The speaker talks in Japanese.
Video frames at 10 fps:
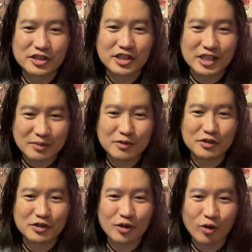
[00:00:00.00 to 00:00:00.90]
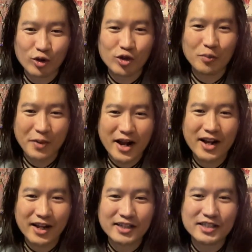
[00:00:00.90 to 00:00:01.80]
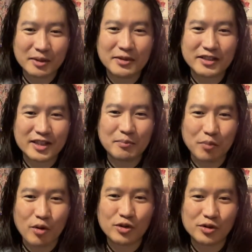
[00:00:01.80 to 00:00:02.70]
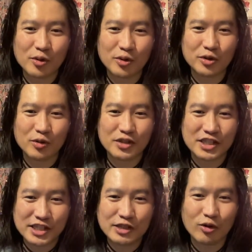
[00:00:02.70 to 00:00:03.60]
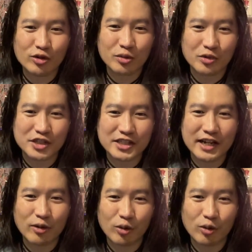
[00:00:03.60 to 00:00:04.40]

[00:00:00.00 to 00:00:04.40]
自分のことばっかり喋って僕のことを知ろうともしない